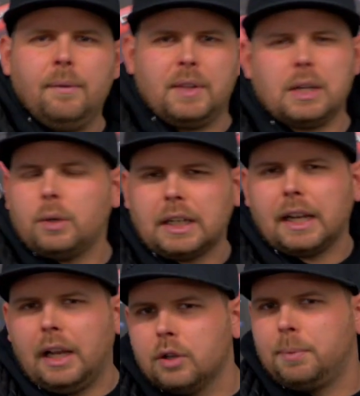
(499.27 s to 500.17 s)
Das Auto hat gar
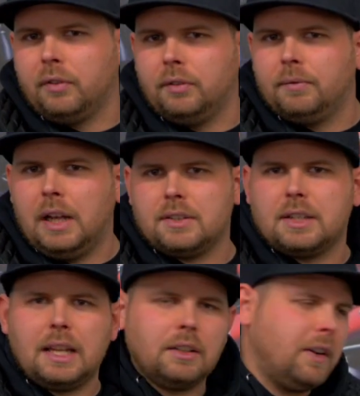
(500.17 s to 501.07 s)
keinen Auspuff. Also
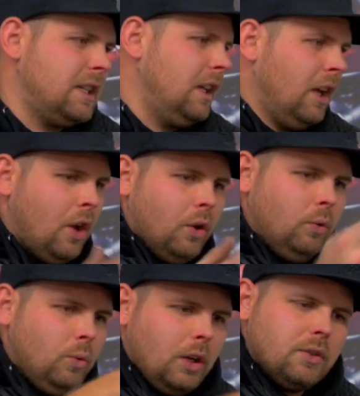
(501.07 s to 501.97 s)
das hat quasi
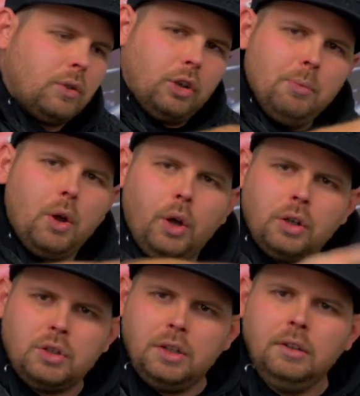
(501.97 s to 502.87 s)
nur so
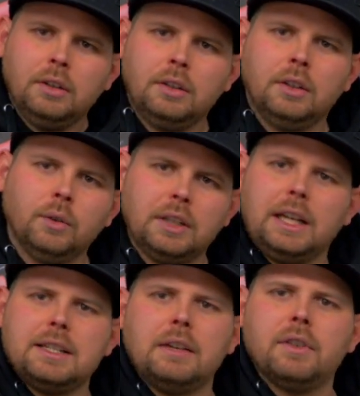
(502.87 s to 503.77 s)
Krümmerhörnchen und dann
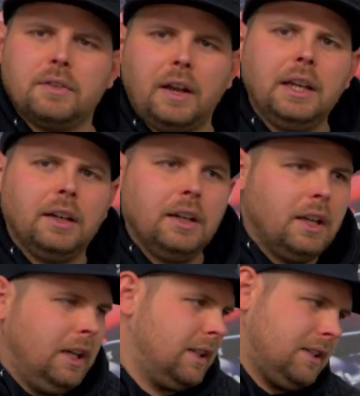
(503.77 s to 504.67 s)
geht es einfach ins Freie.
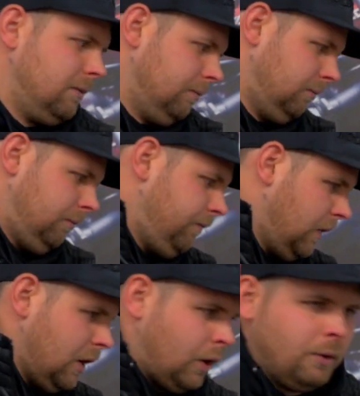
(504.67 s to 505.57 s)
Jetzt
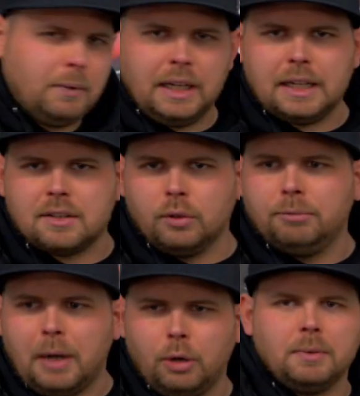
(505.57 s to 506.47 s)
könnte man ja ganz doof
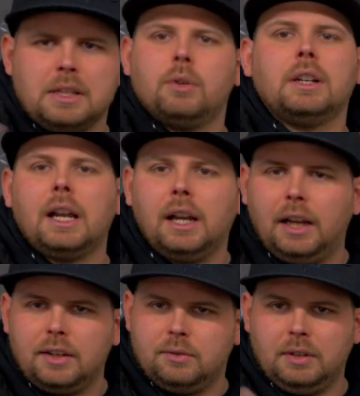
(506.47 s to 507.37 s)
behaupten, das Auto hat gar keine
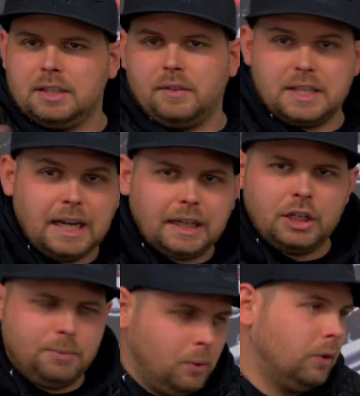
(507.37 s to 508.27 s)
Leistung, da ist quasi gar
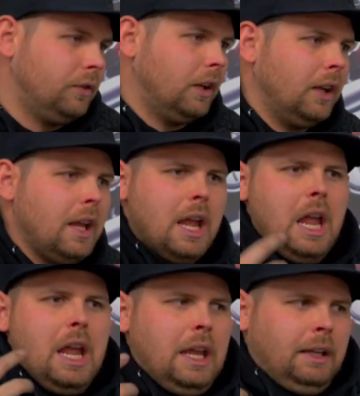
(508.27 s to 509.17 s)
kein Spülgefülle.
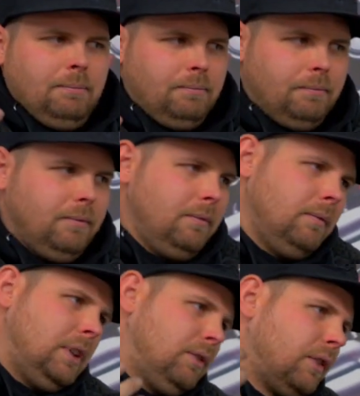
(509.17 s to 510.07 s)

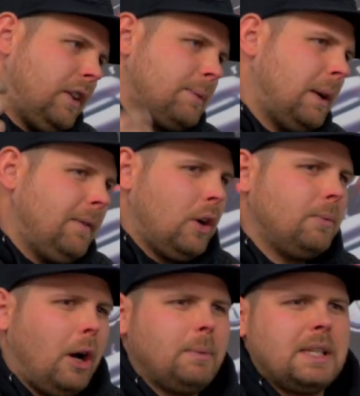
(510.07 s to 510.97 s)
Ich würde fast bei dem Auto
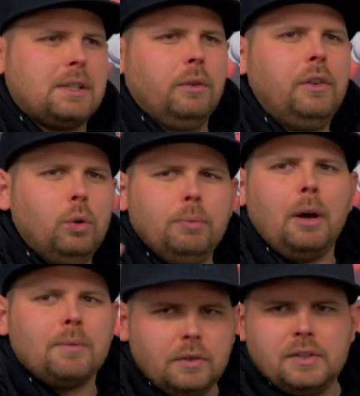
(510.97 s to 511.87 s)
behaupten, es hat so viel
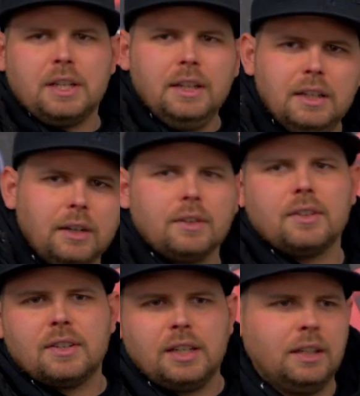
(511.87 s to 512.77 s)
Hubraum, so viel Zylinder und es
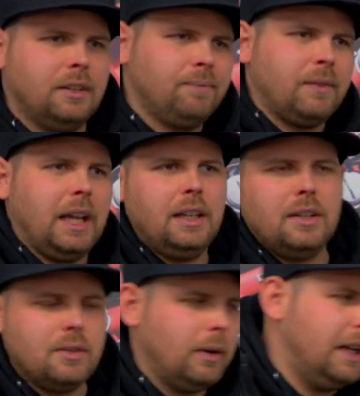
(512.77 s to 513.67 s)
ist eigentlich so